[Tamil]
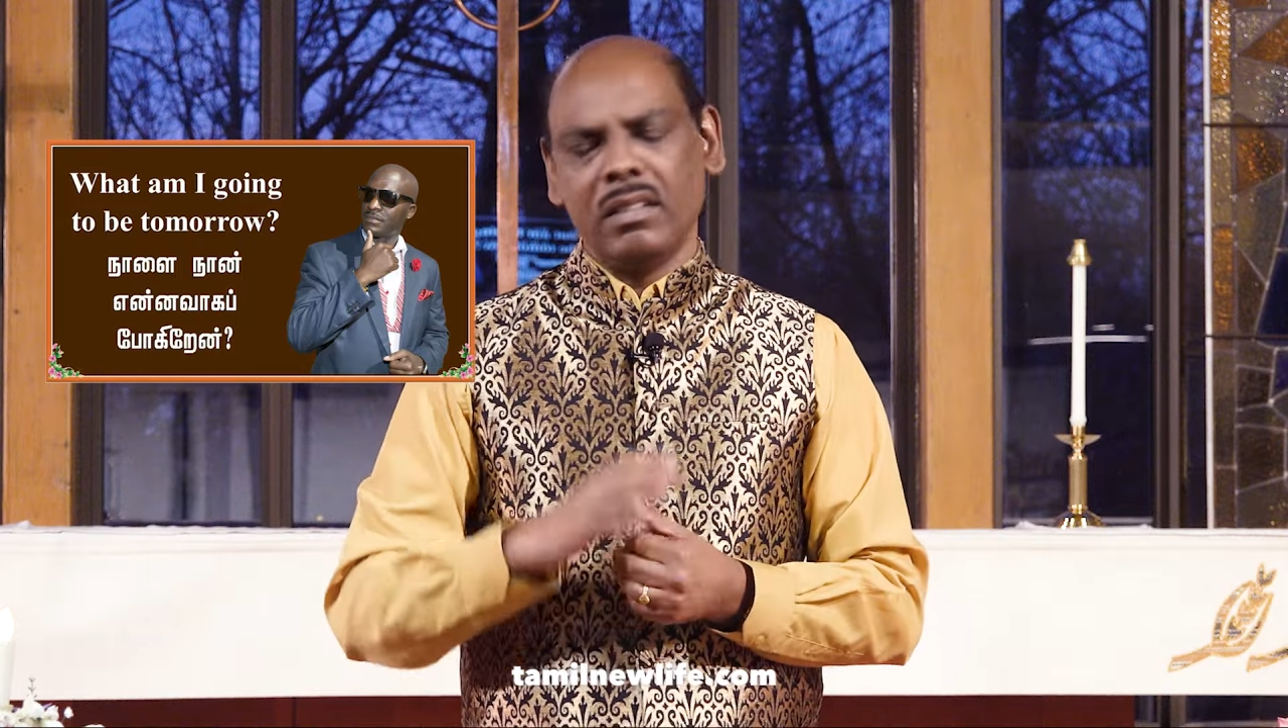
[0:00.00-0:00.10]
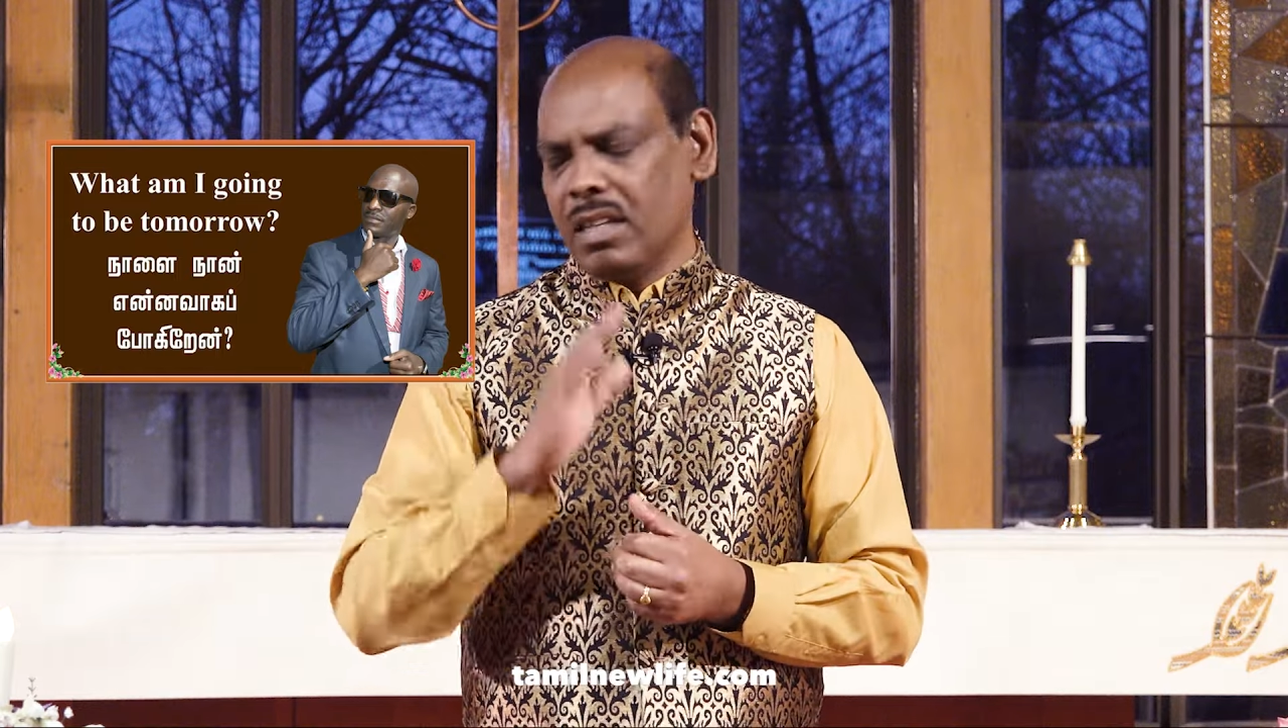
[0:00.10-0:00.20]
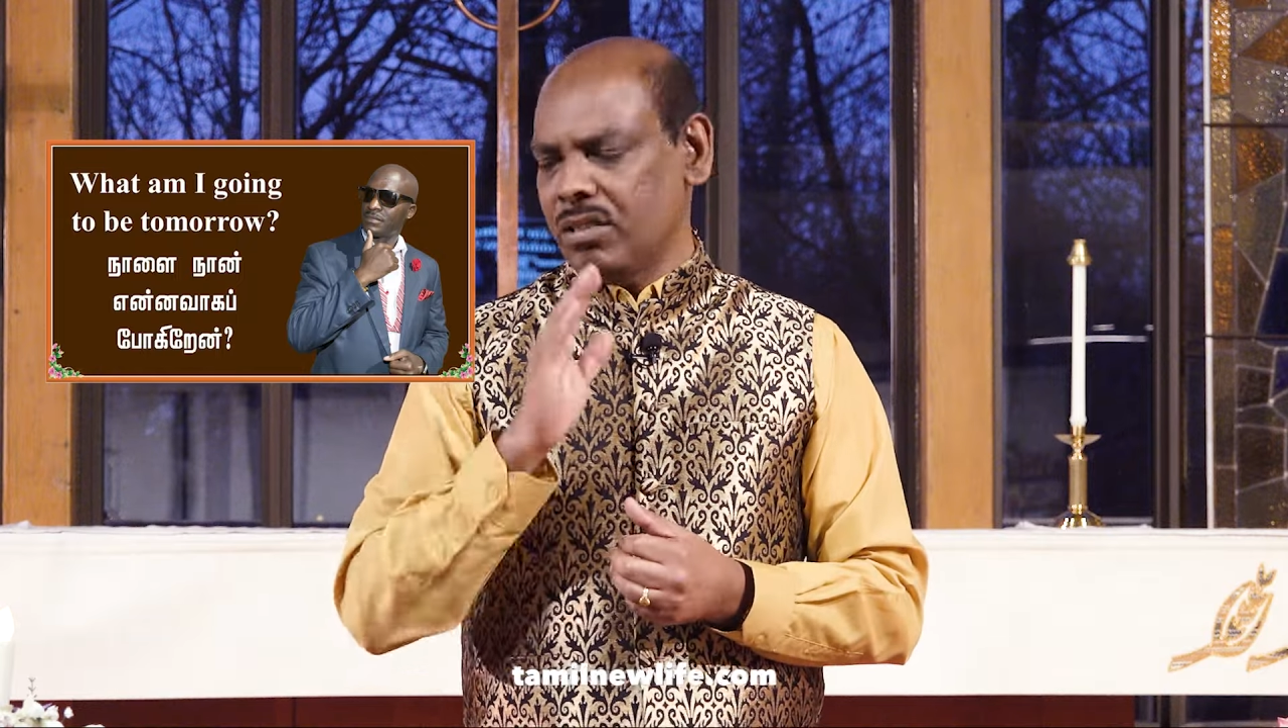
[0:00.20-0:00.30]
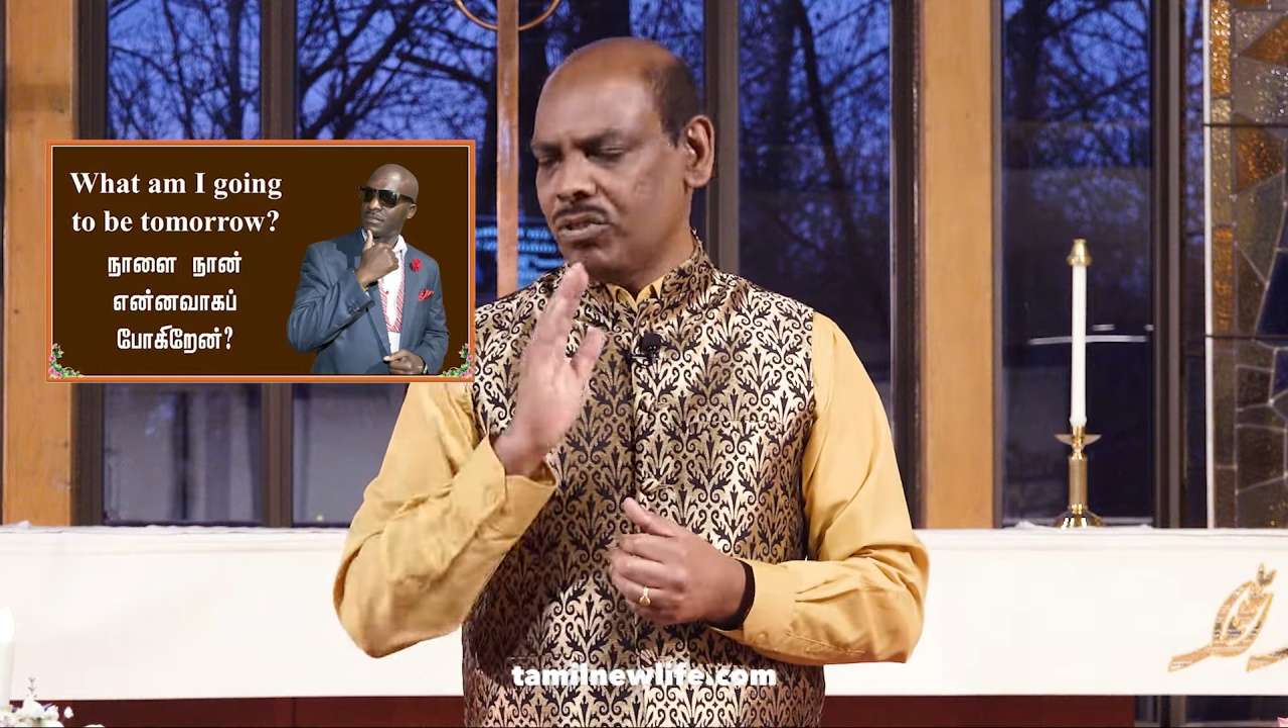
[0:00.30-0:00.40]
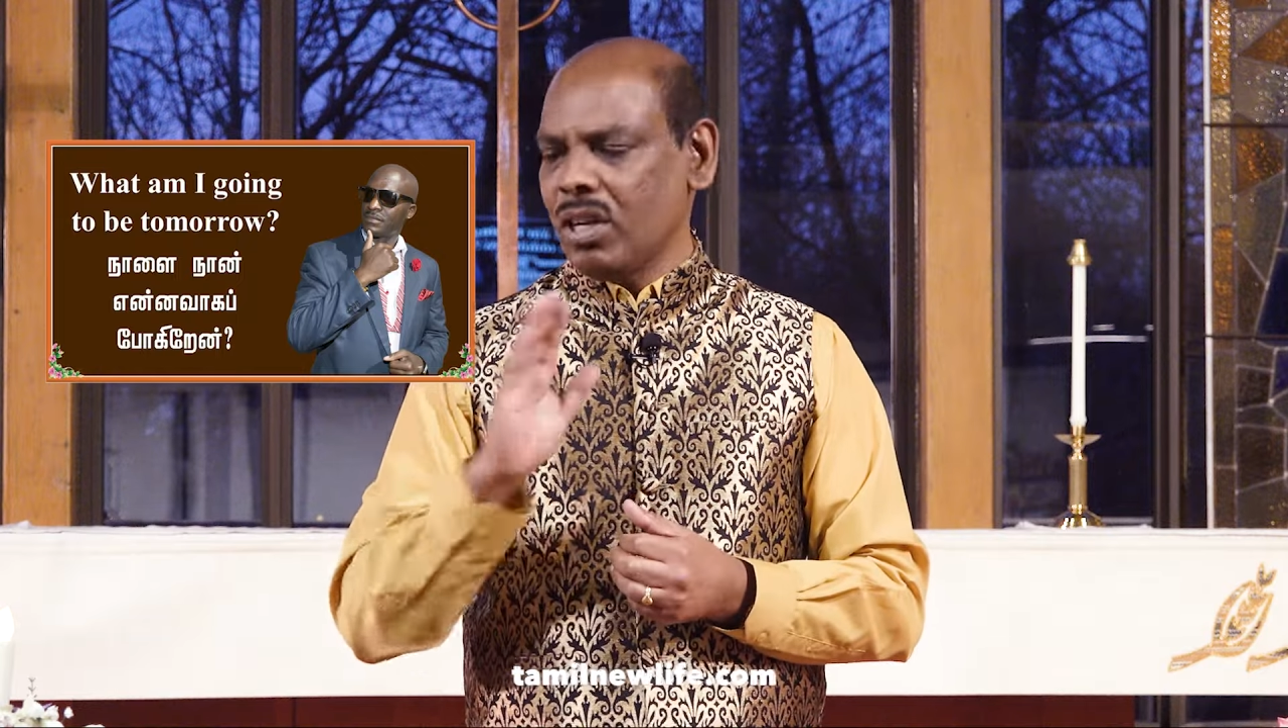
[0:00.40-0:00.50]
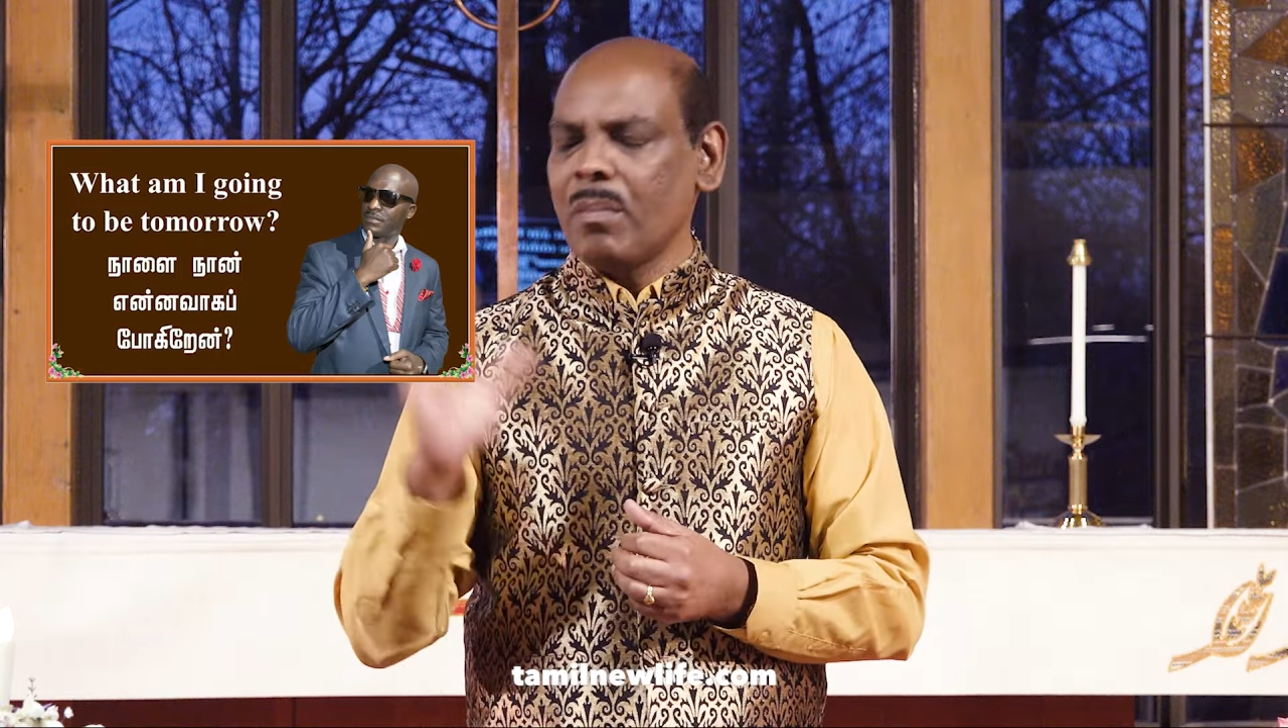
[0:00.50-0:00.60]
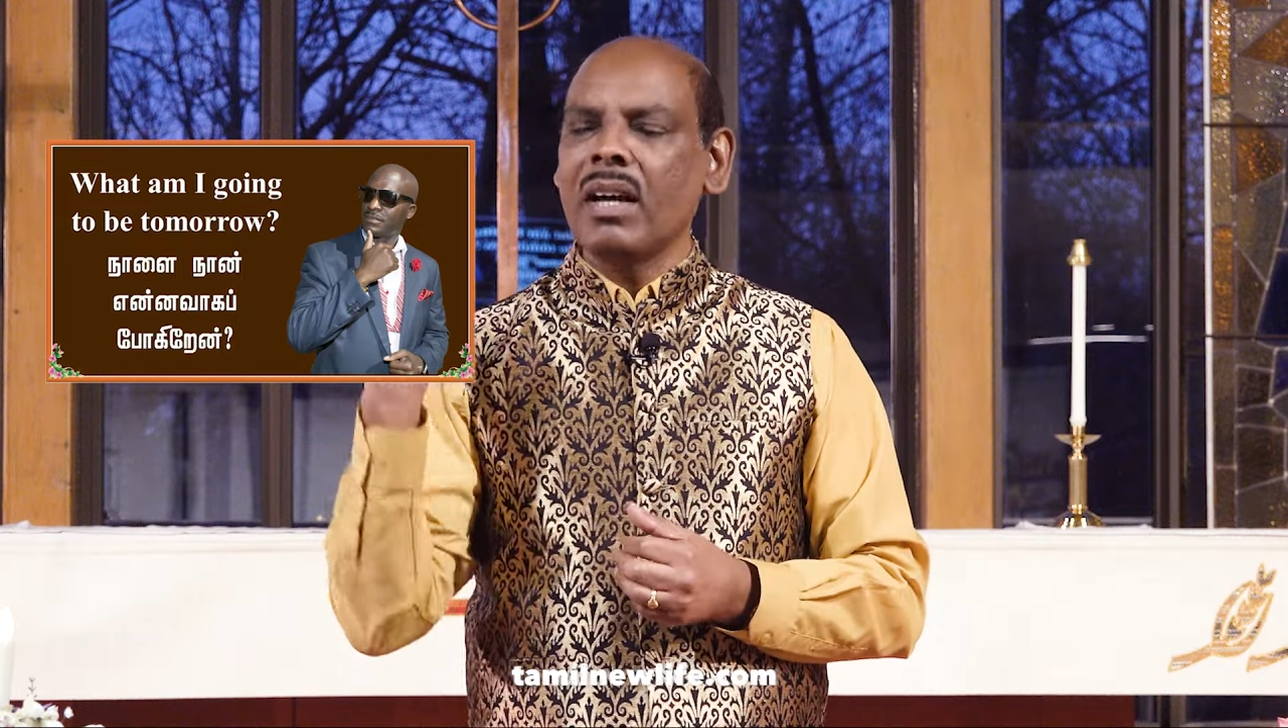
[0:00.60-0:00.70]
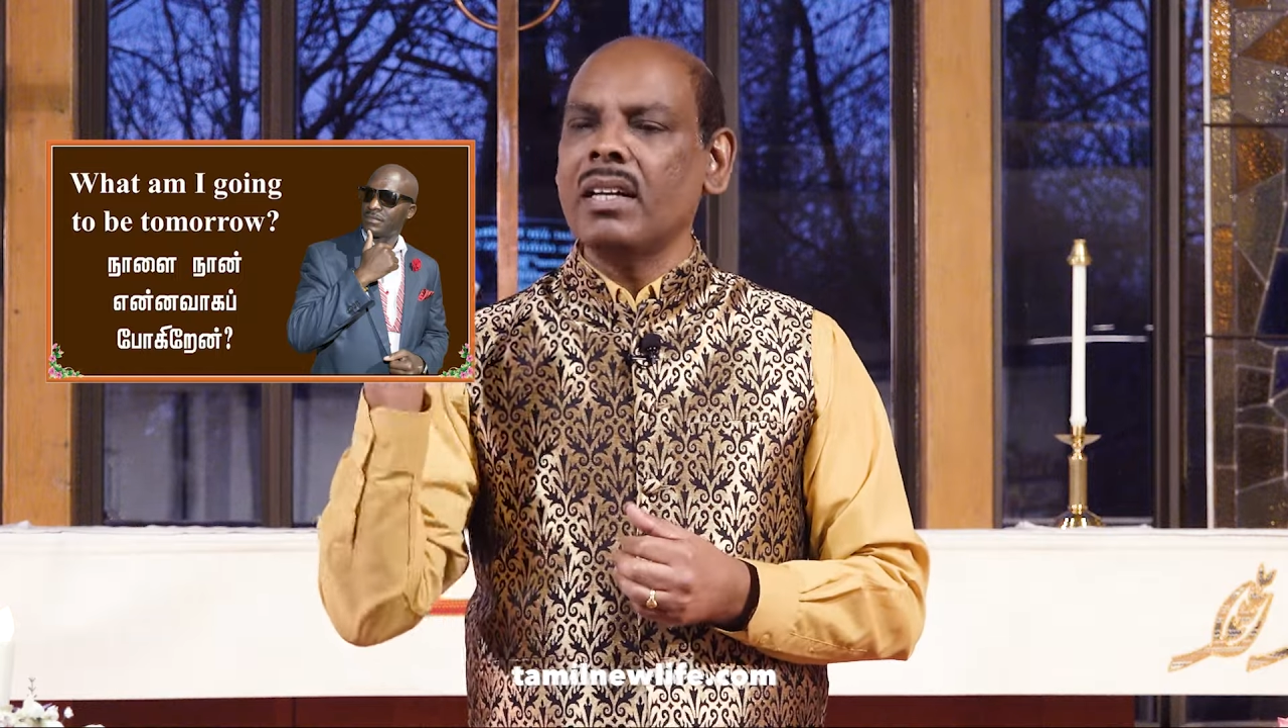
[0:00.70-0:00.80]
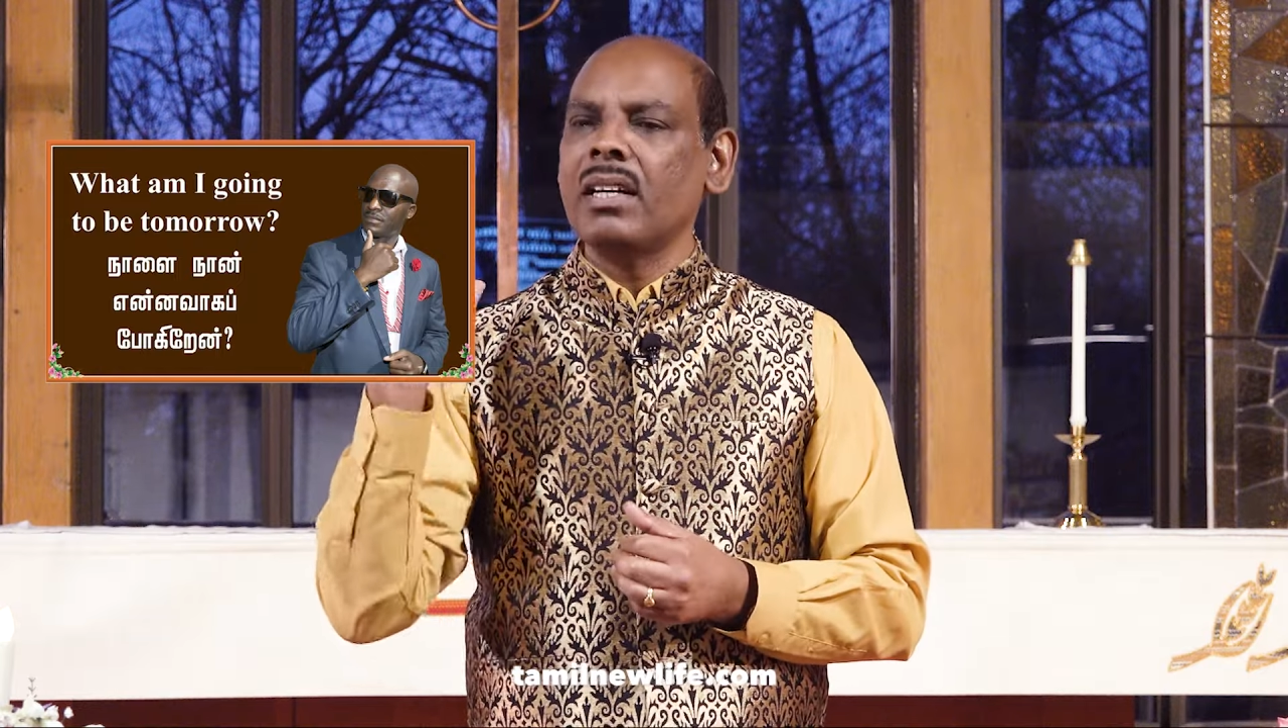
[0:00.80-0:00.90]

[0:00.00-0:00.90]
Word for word: நிச்சயமாக